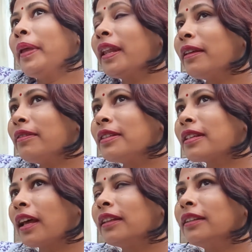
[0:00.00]
मेरी भी
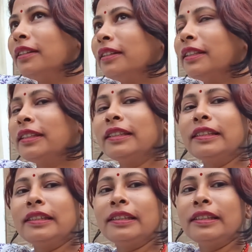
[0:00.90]
शादी
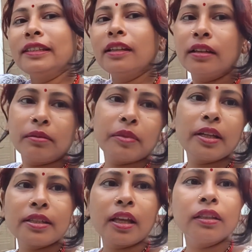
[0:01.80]

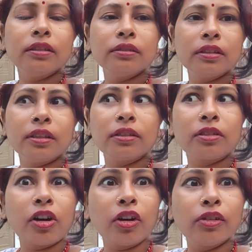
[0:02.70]
मेरी शादी हुई थी
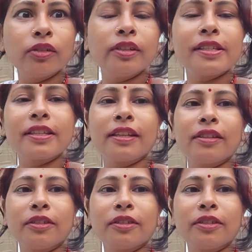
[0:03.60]
कॉलोनी से ही